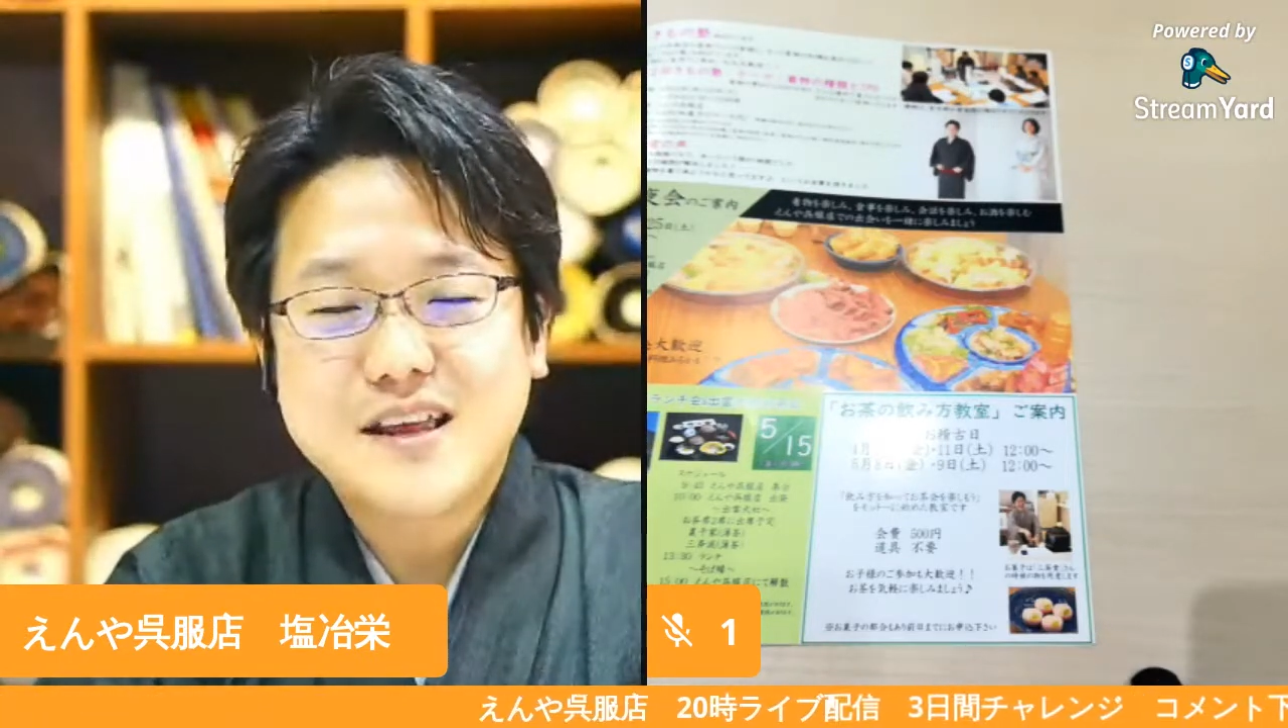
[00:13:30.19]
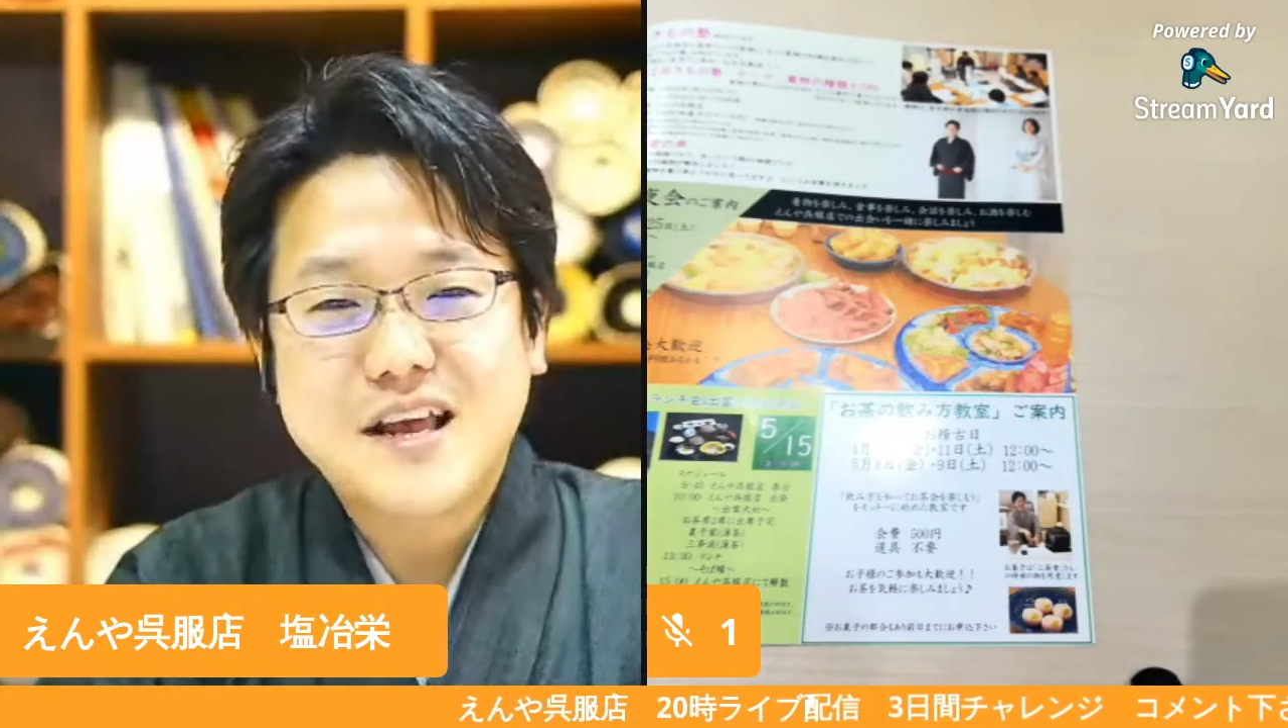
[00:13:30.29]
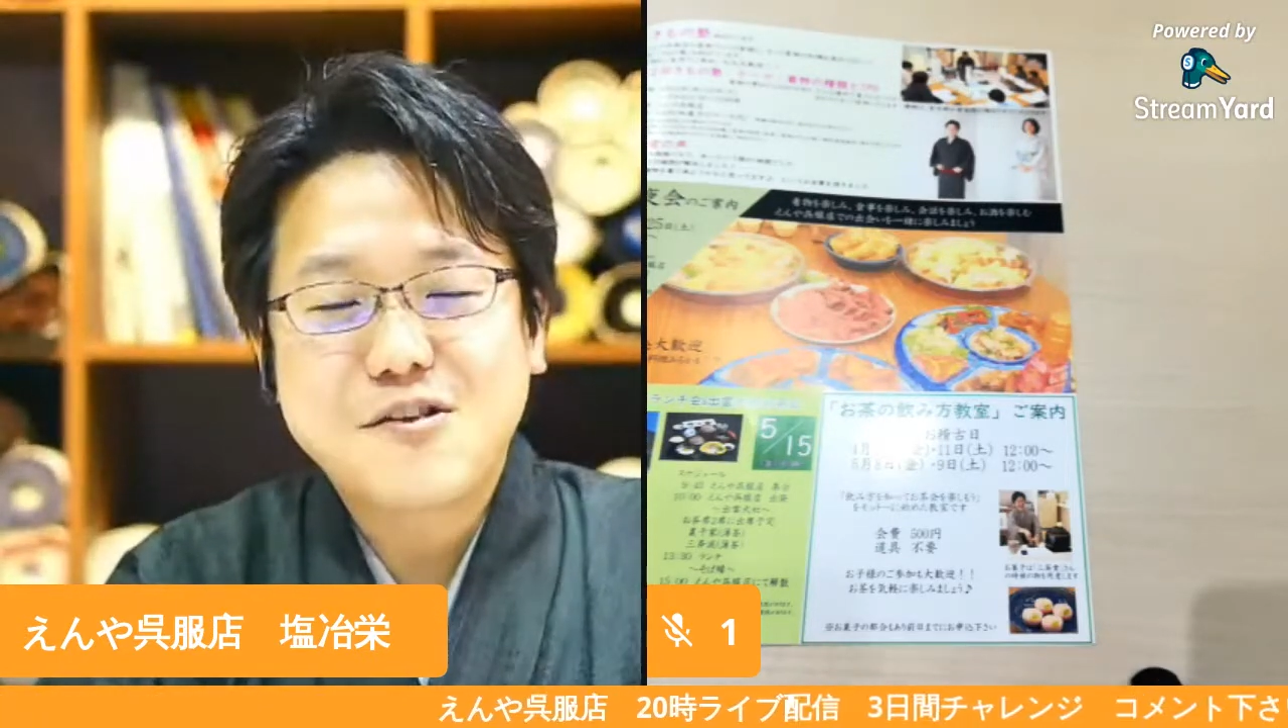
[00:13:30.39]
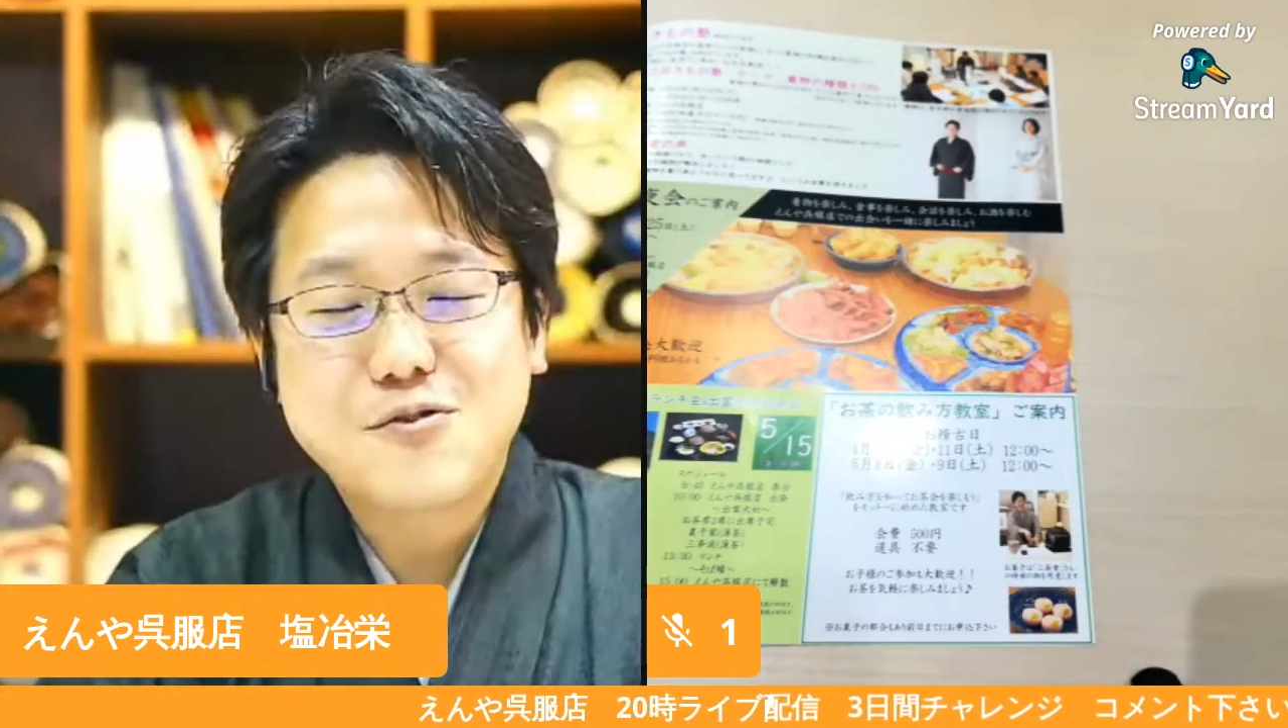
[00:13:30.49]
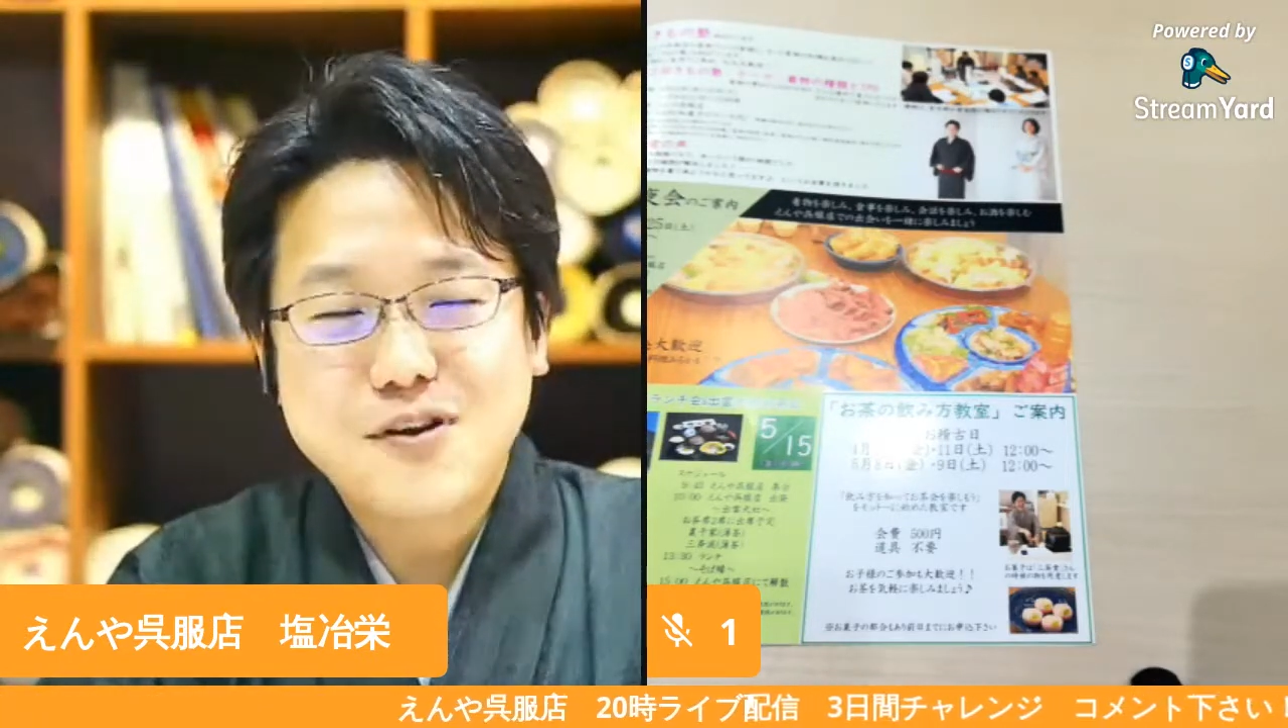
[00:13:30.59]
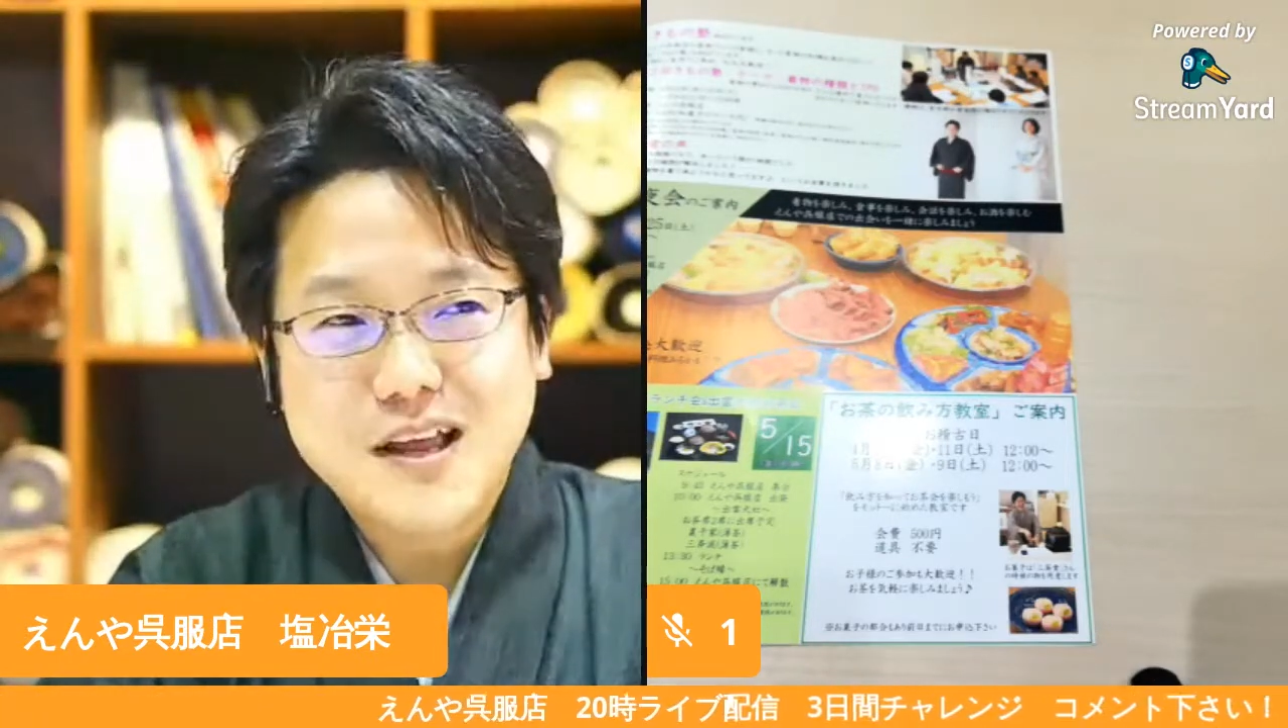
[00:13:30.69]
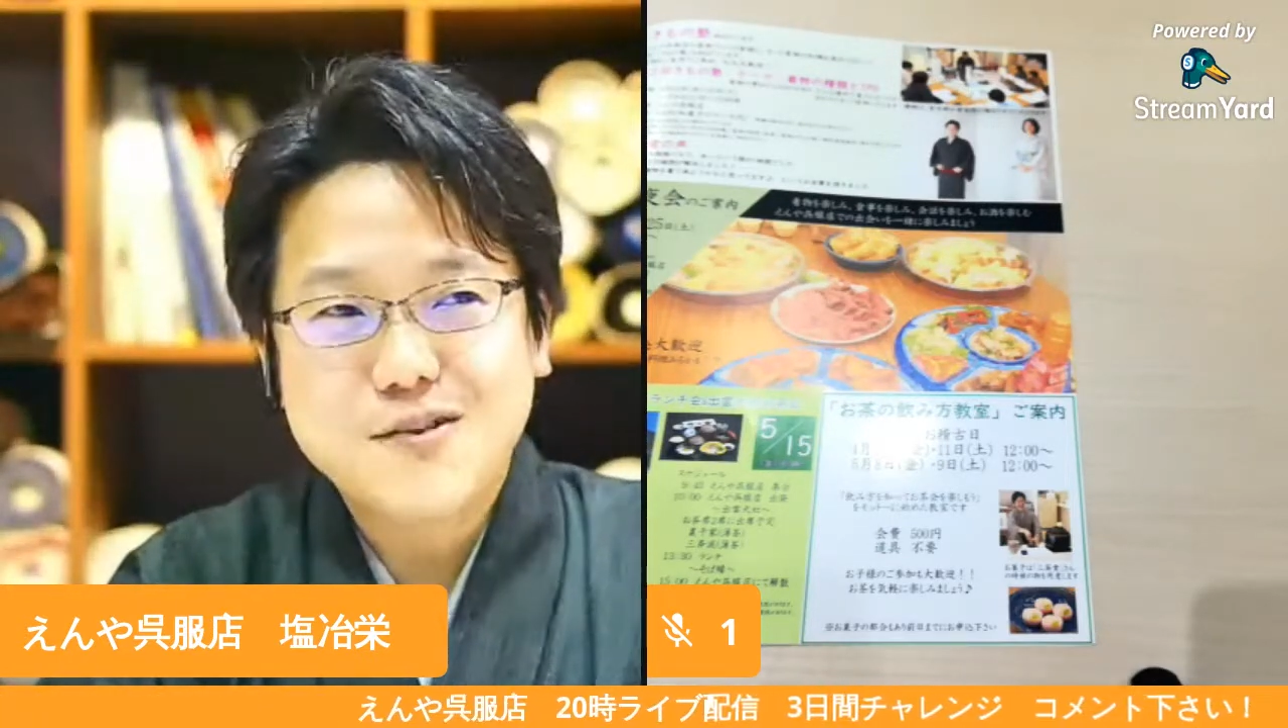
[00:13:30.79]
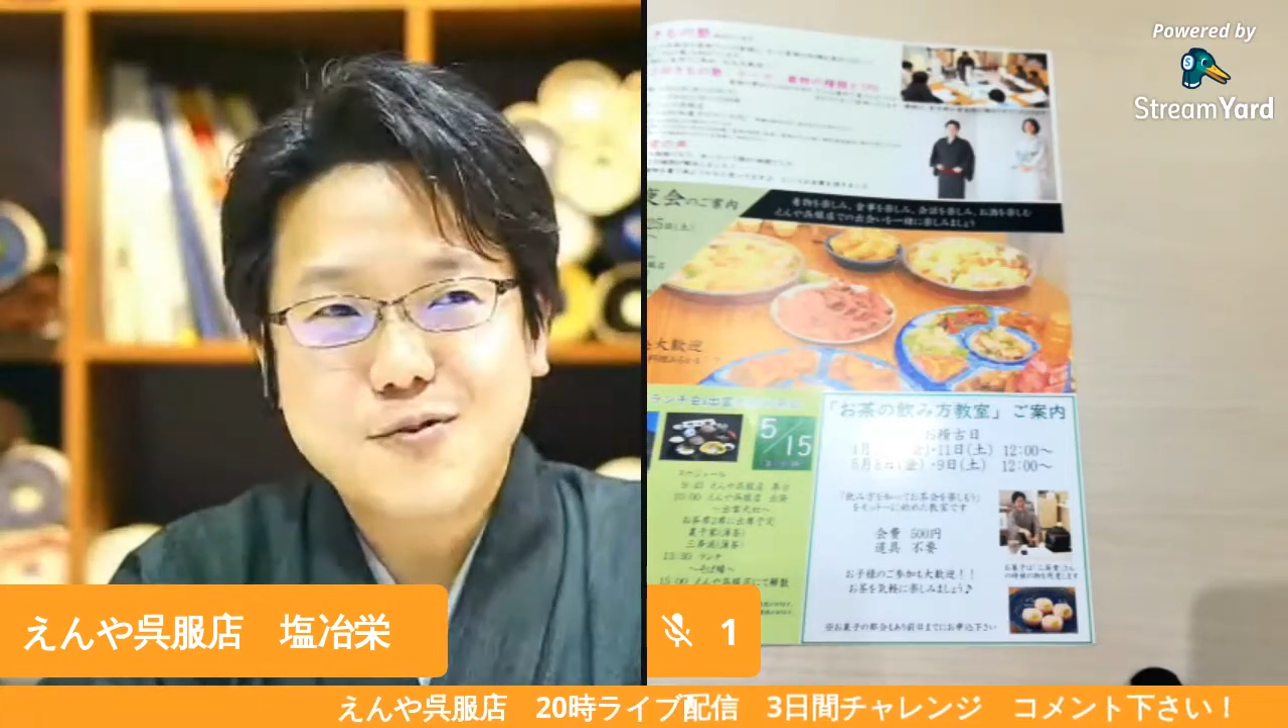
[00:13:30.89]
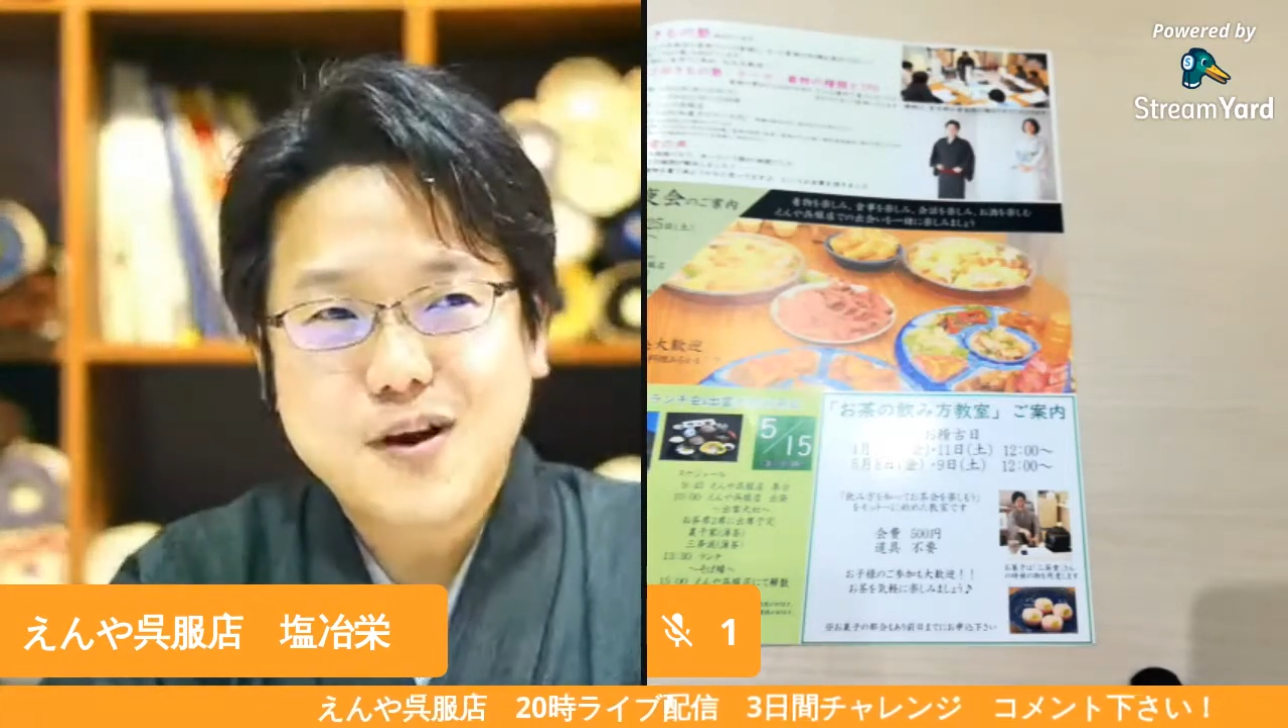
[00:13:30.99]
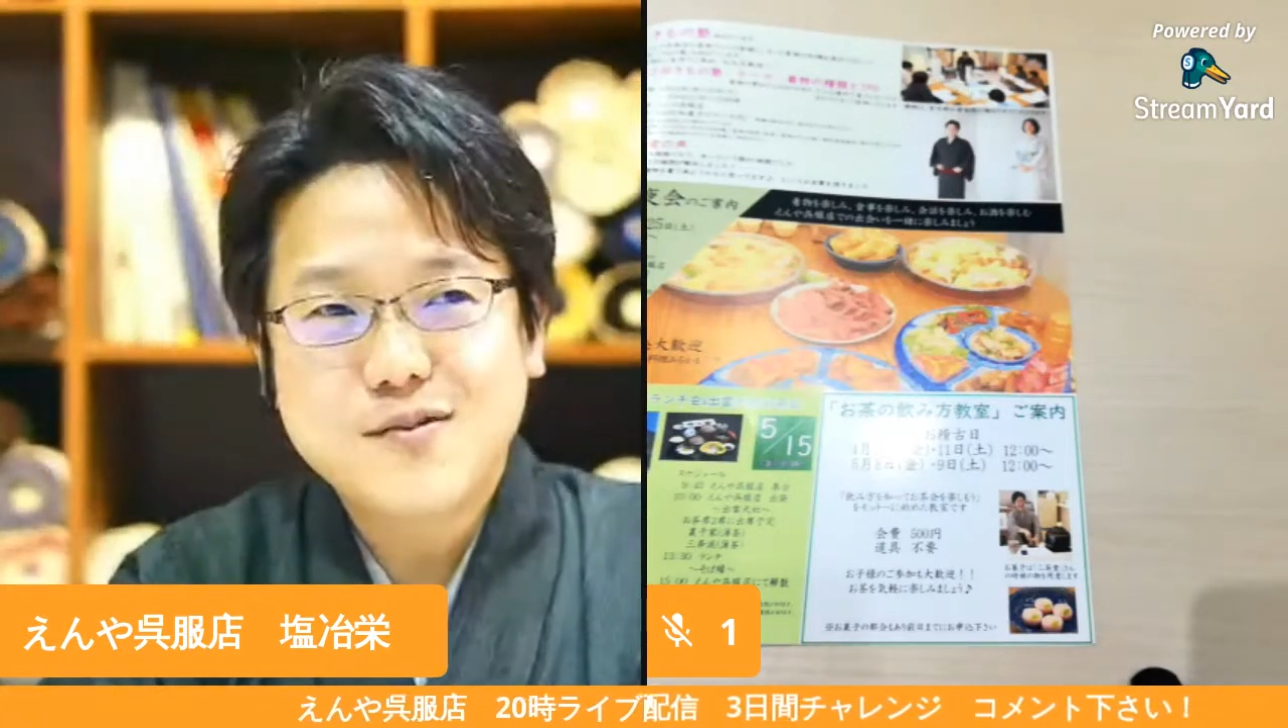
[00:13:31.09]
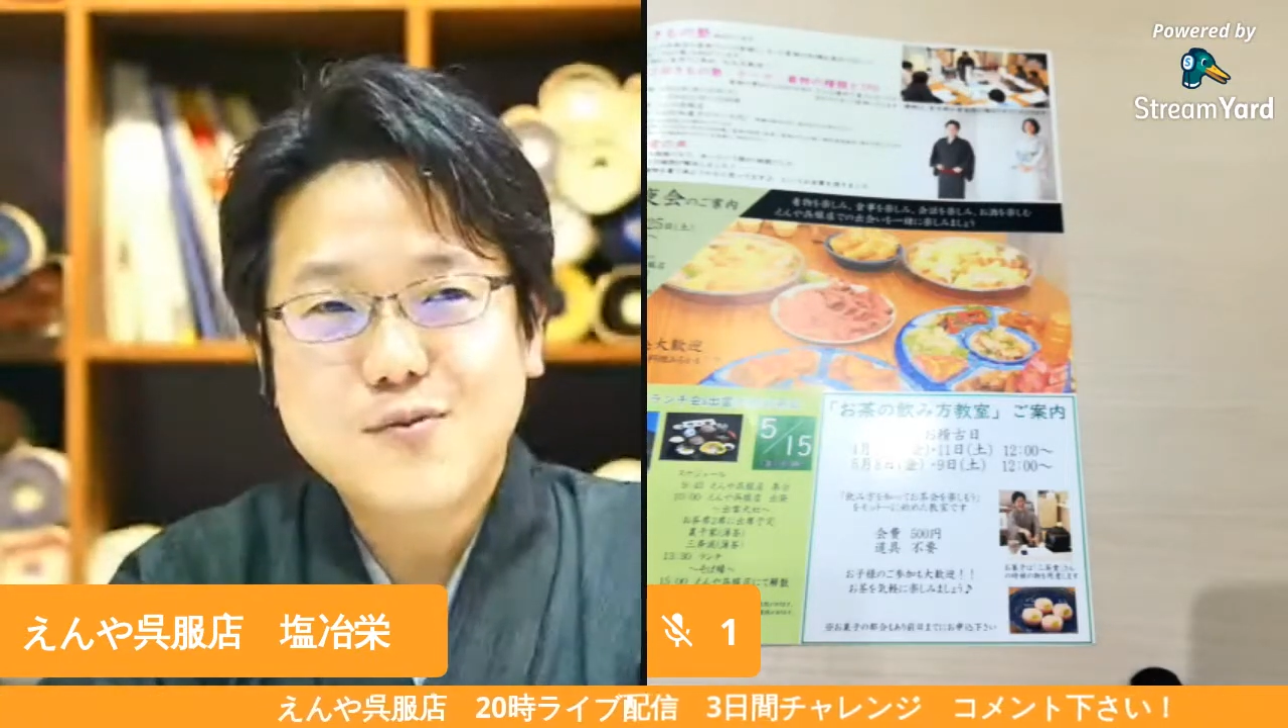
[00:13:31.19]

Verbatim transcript: てないといけないというか、